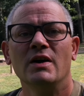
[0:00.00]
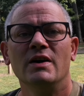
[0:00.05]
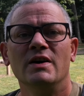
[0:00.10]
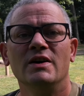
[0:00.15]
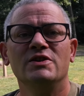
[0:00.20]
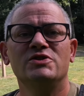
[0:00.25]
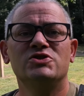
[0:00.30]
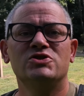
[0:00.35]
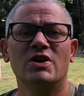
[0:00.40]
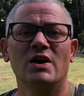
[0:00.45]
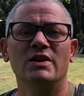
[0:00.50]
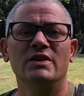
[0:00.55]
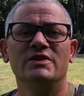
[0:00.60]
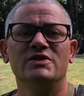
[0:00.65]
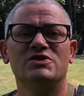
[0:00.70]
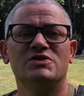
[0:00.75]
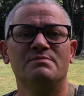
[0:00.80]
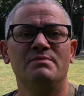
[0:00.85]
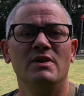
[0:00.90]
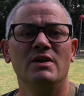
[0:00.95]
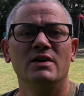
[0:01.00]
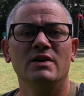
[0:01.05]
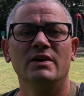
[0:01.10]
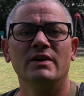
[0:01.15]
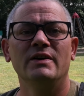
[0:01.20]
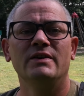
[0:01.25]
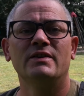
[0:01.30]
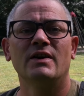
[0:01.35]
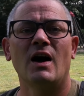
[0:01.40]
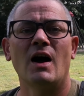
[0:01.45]
Ich stelle die
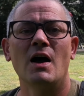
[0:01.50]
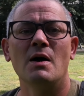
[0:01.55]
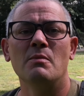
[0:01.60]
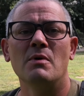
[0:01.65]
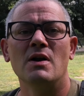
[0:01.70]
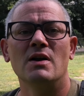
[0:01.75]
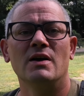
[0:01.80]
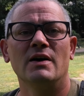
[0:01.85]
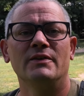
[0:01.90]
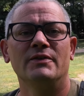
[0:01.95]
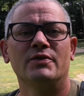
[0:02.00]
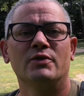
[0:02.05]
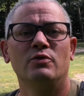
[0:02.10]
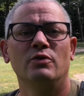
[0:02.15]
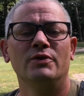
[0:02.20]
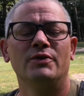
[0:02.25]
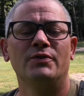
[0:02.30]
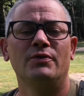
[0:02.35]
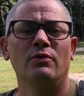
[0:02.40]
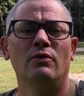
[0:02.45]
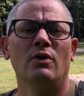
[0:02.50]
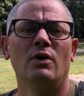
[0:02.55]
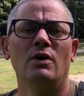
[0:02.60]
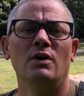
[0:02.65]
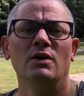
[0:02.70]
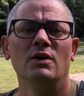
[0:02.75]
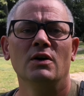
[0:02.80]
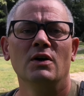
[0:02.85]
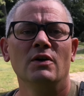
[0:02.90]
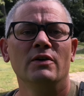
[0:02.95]
Spielgeräte einmal ganz kurz
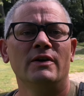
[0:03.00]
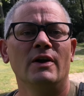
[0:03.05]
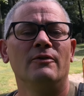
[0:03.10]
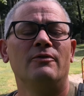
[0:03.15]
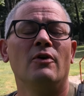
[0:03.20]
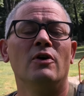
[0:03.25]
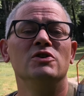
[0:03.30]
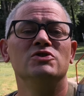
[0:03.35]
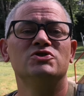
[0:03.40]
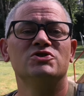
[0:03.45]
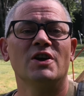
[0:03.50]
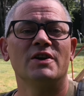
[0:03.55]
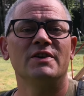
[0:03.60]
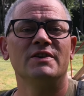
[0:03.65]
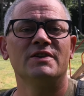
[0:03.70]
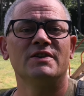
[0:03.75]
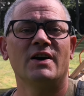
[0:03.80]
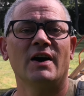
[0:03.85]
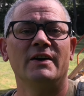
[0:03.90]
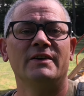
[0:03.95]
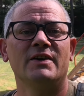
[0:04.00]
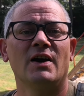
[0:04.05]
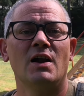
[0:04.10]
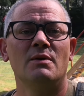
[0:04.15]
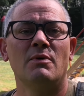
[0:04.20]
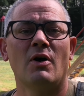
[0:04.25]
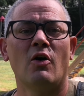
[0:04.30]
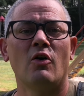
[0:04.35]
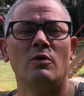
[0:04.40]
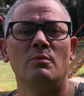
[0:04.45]
vor, der Vollständigkeit
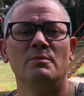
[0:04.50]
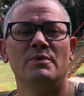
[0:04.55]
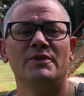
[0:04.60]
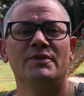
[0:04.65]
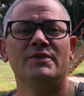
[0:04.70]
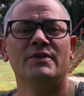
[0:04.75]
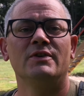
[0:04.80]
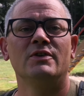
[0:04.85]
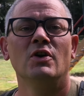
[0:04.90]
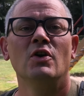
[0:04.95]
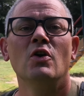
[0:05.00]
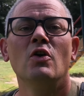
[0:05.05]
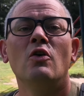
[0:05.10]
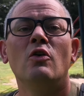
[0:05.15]
halber auch ein bisschen.